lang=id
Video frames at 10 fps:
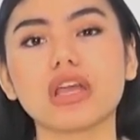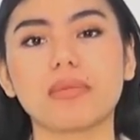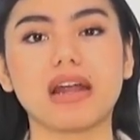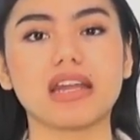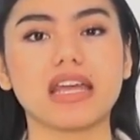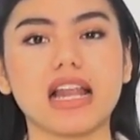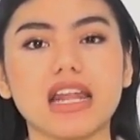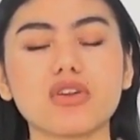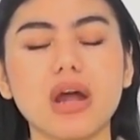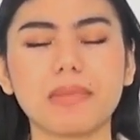Gimana nih
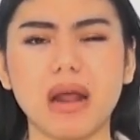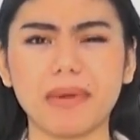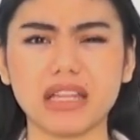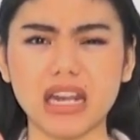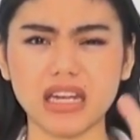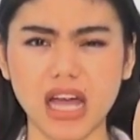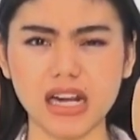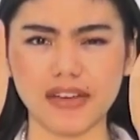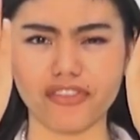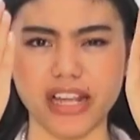kalian udah mendapatkankah
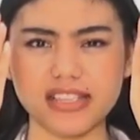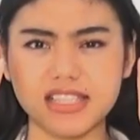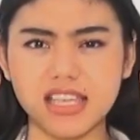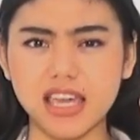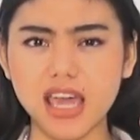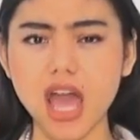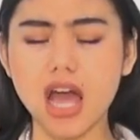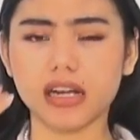referensi